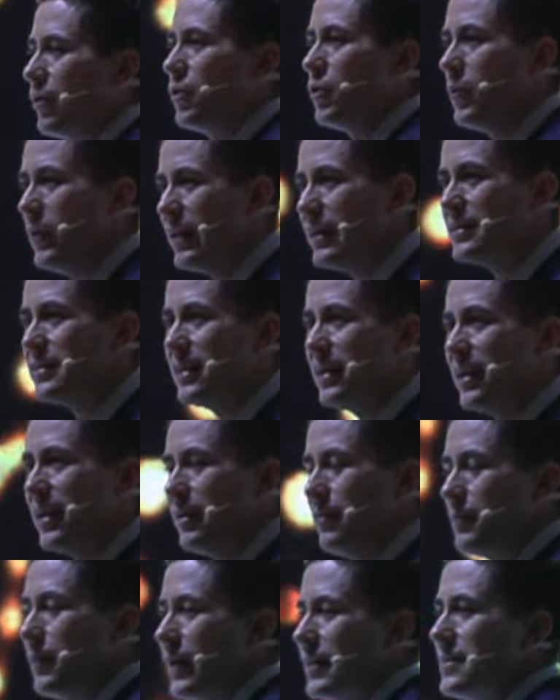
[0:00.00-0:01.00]
yo inicié
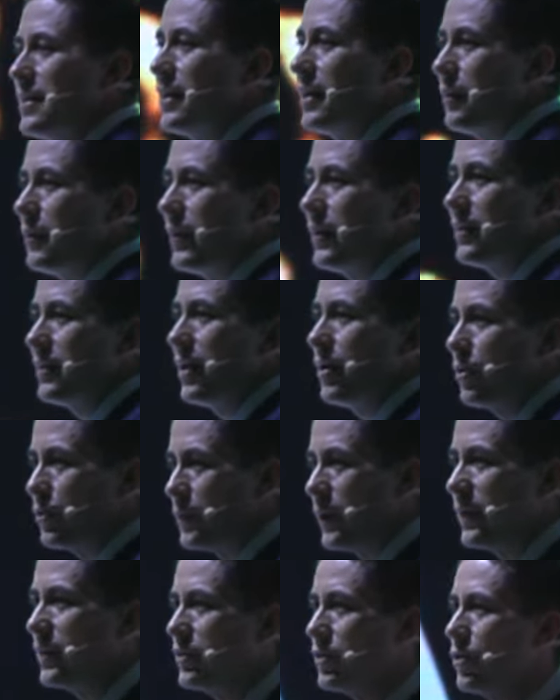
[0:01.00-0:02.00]
básicamente a los
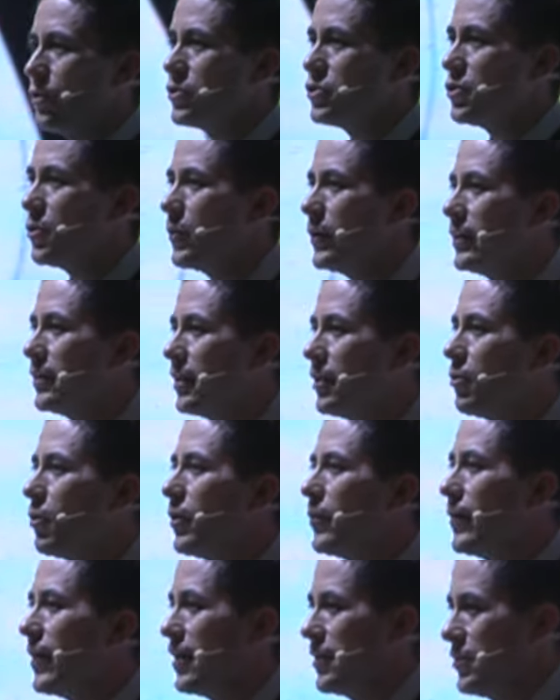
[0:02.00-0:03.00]
28 o
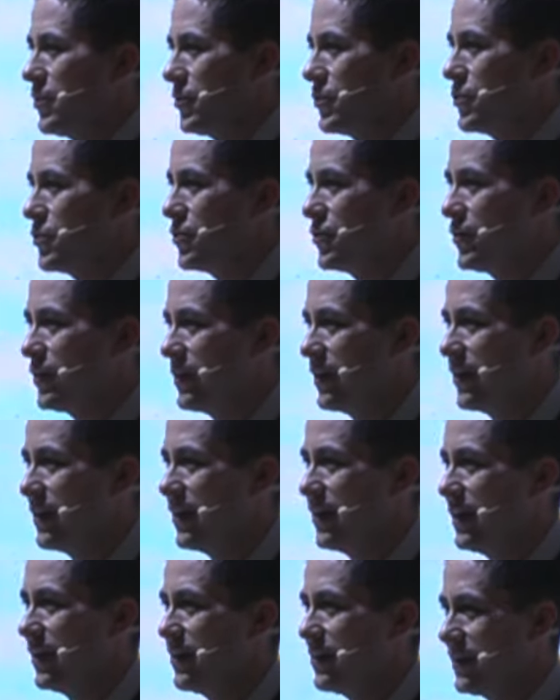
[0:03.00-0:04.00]
29 años.
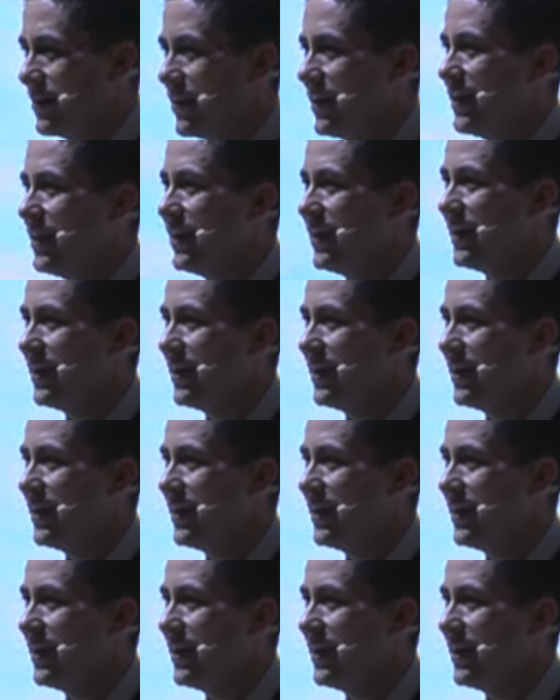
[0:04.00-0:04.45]
¿Sí?